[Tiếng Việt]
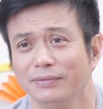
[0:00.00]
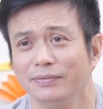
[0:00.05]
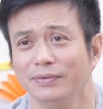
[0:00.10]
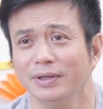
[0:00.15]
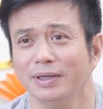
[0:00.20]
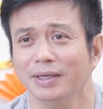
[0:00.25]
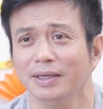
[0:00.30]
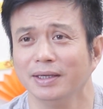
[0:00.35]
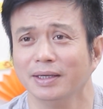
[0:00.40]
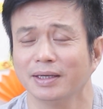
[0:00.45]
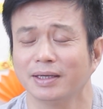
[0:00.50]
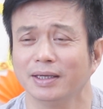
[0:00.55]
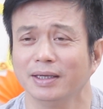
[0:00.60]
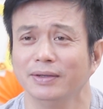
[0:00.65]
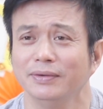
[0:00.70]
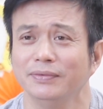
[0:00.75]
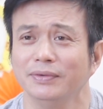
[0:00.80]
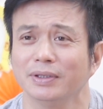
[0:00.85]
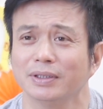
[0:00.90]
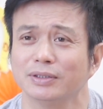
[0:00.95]
về
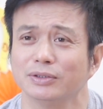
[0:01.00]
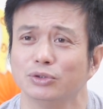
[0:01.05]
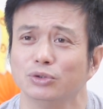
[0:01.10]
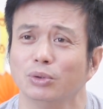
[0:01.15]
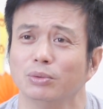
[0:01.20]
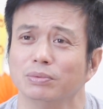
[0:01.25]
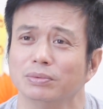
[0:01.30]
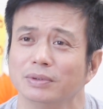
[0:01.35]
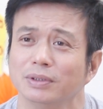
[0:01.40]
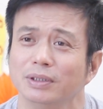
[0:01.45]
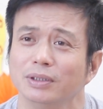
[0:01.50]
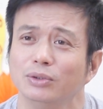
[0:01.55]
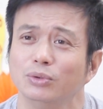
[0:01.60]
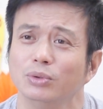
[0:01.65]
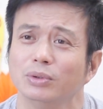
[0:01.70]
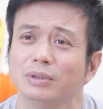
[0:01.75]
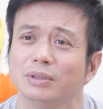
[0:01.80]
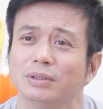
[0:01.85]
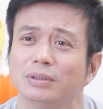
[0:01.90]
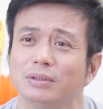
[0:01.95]
cái việc dùng những cái
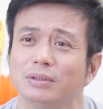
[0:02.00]
thuốc